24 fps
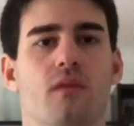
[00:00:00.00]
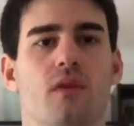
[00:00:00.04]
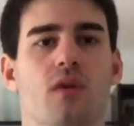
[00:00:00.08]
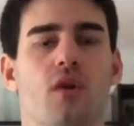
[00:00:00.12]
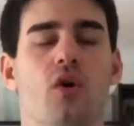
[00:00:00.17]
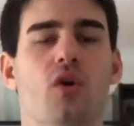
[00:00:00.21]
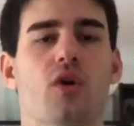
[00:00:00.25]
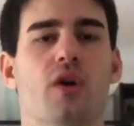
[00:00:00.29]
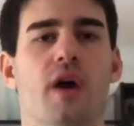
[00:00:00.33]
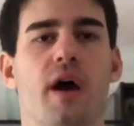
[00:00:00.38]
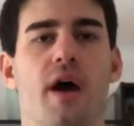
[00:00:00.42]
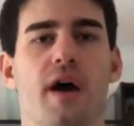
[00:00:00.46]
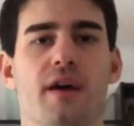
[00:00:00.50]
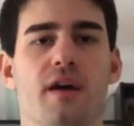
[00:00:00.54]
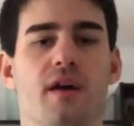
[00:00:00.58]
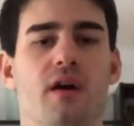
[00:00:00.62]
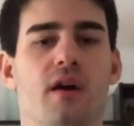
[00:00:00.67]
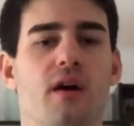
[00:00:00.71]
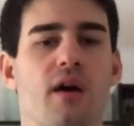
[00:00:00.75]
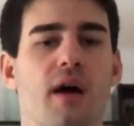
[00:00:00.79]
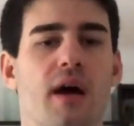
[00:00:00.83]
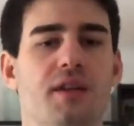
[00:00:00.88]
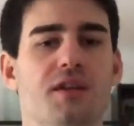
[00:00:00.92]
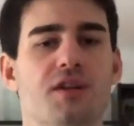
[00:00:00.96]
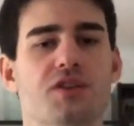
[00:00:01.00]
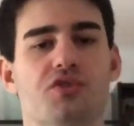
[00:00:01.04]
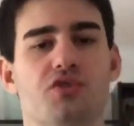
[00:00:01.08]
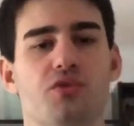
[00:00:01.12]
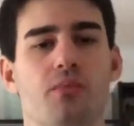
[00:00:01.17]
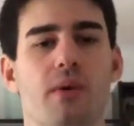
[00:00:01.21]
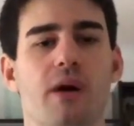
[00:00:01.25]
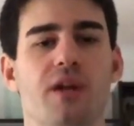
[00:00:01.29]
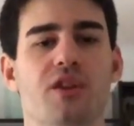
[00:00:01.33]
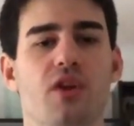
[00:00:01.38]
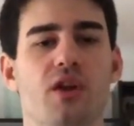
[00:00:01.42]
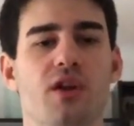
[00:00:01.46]
Ok, adesso
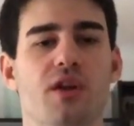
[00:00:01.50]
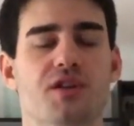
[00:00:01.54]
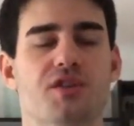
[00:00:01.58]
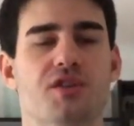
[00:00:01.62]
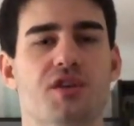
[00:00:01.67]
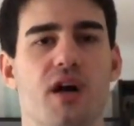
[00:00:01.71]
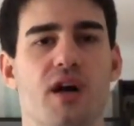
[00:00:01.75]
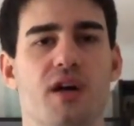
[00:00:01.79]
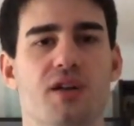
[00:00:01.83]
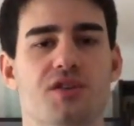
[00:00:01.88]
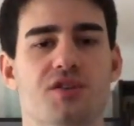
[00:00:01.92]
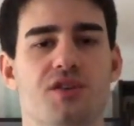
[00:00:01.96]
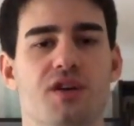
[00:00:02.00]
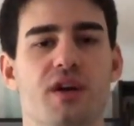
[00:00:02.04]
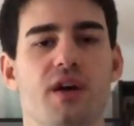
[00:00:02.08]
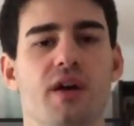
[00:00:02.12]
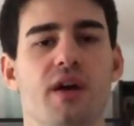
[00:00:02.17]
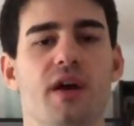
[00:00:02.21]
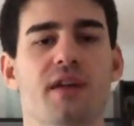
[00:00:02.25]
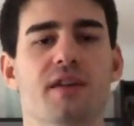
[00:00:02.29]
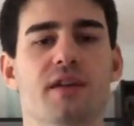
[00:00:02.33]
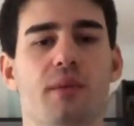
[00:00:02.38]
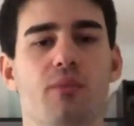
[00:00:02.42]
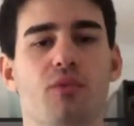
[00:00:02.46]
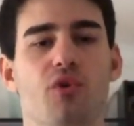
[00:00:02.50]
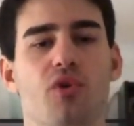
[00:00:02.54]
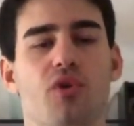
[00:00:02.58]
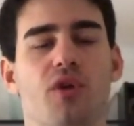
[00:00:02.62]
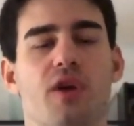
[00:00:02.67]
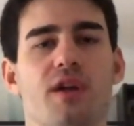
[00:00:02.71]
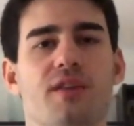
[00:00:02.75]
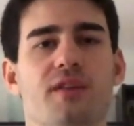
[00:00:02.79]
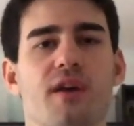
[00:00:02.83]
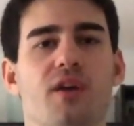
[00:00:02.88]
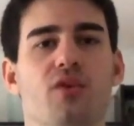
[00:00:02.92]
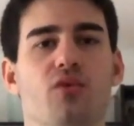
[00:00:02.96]
bando alle ciance e diamo
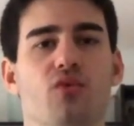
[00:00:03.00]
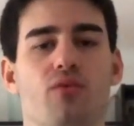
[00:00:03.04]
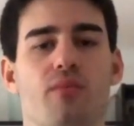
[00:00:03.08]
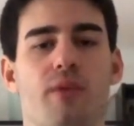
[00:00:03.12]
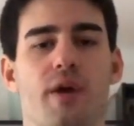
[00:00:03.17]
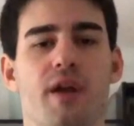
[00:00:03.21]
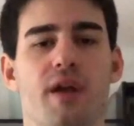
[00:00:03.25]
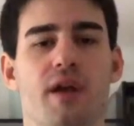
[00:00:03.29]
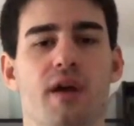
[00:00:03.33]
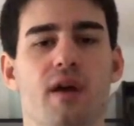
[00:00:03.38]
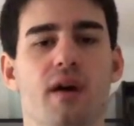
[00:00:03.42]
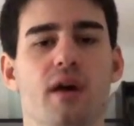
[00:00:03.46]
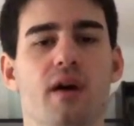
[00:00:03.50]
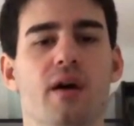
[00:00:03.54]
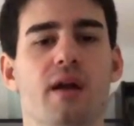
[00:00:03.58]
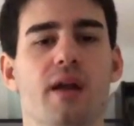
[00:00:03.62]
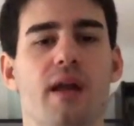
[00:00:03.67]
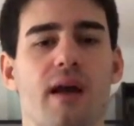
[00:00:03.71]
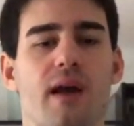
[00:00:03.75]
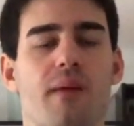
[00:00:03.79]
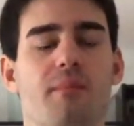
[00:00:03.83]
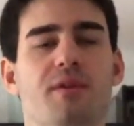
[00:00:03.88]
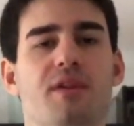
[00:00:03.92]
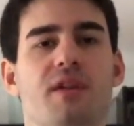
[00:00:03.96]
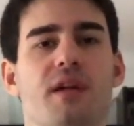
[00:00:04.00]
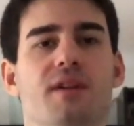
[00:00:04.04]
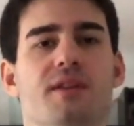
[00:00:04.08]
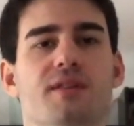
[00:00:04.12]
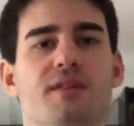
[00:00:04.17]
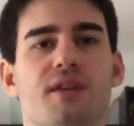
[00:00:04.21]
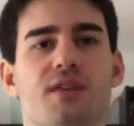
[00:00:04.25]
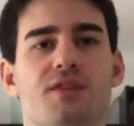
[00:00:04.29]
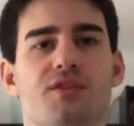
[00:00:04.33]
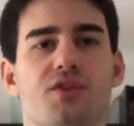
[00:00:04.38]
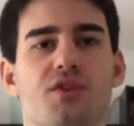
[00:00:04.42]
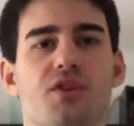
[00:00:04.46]
un'occhiata ai numeri. La
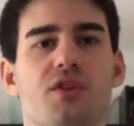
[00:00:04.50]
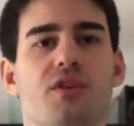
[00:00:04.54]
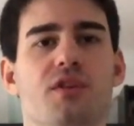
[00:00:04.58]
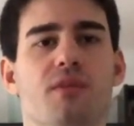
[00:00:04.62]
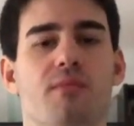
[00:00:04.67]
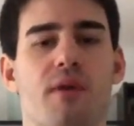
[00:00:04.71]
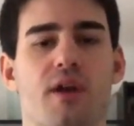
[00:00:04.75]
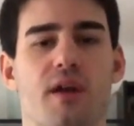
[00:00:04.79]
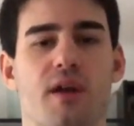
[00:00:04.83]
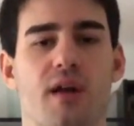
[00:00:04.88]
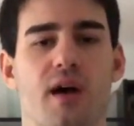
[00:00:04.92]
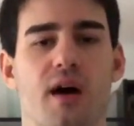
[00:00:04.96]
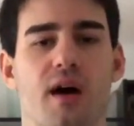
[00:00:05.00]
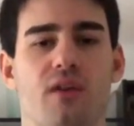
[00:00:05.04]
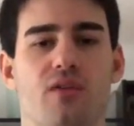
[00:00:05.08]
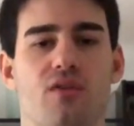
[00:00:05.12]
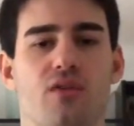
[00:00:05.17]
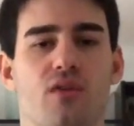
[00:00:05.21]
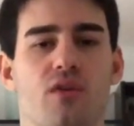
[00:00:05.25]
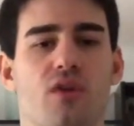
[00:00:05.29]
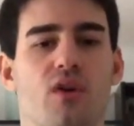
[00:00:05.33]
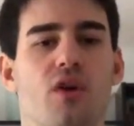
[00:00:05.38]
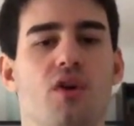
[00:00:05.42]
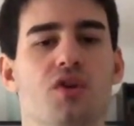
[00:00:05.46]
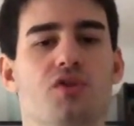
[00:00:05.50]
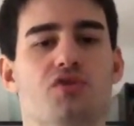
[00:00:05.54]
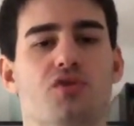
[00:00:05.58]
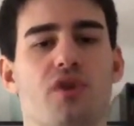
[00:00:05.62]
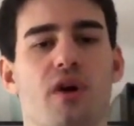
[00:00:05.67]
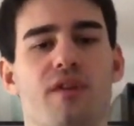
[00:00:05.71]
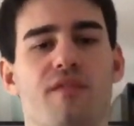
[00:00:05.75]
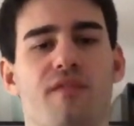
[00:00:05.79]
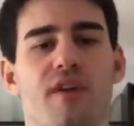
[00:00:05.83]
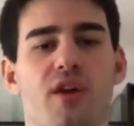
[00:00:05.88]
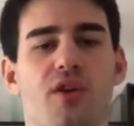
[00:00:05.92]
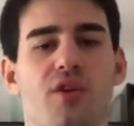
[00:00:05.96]
capitalizzazione di mercato,
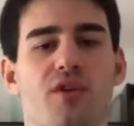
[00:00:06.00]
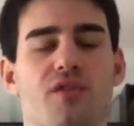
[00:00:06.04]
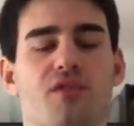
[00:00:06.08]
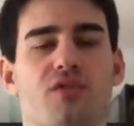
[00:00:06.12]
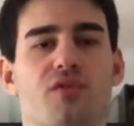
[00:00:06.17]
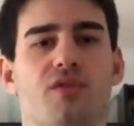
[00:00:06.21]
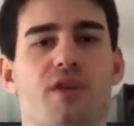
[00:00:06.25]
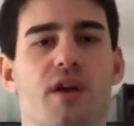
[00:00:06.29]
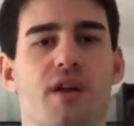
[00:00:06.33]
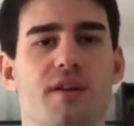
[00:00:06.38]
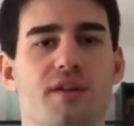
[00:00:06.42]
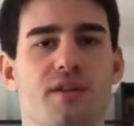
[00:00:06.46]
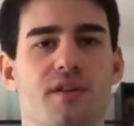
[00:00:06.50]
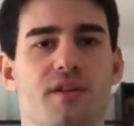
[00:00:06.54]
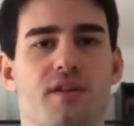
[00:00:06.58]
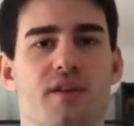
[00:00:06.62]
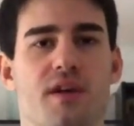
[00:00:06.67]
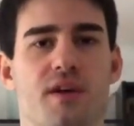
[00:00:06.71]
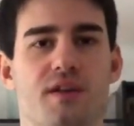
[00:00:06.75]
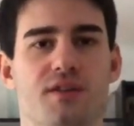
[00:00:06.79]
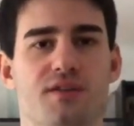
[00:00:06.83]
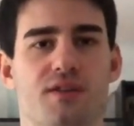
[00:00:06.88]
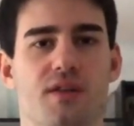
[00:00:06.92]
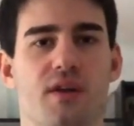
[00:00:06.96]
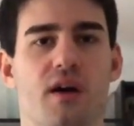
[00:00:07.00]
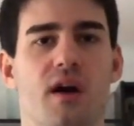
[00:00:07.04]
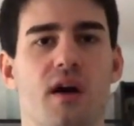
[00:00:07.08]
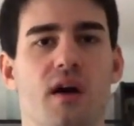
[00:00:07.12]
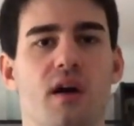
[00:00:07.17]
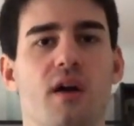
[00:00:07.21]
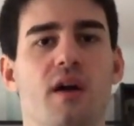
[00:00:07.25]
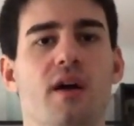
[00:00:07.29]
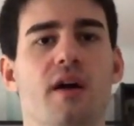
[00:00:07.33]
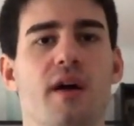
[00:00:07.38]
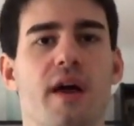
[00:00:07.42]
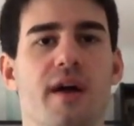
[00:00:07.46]
cioè il valore totale di Tesla,
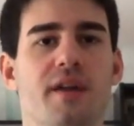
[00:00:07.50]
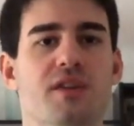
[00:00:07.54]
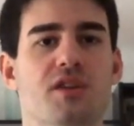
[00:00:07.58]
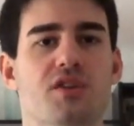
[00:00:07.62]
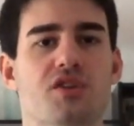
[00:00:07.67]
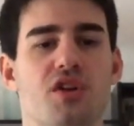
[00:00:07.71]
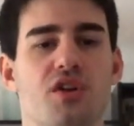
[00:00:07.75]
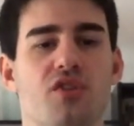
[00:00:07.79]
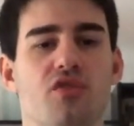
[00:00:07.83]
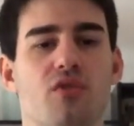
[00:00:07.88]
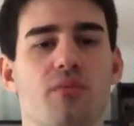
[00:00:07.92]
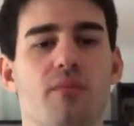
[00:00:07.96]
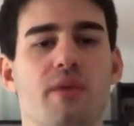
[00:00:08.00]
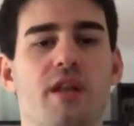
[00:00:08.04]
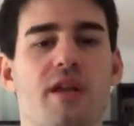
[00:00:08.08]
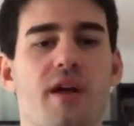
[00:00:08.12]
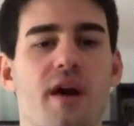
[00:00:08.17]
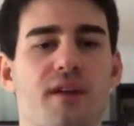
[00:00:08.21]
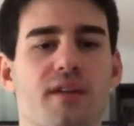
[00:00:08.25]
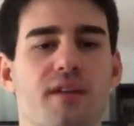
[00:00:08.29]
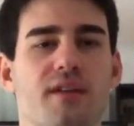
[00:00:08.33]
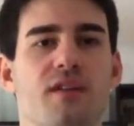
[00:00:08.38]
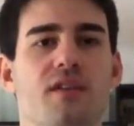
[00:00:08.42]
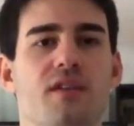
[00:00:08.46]
è di 100 miliardi